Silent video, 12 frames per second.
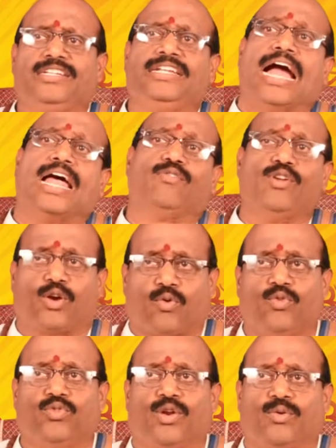జ్ఞానం
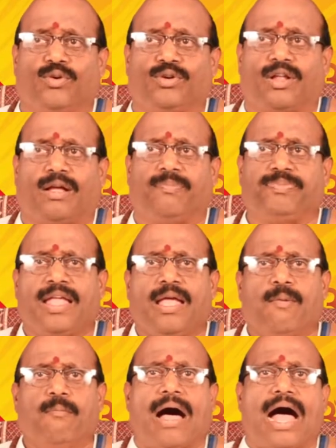ఎక్కువ ఉంది అనుకుంటాం
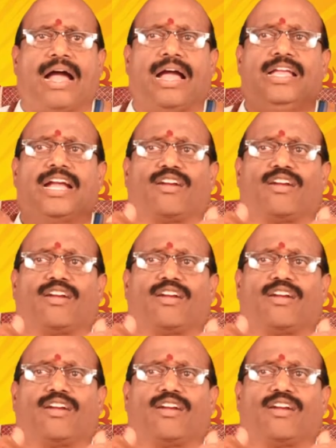బాగా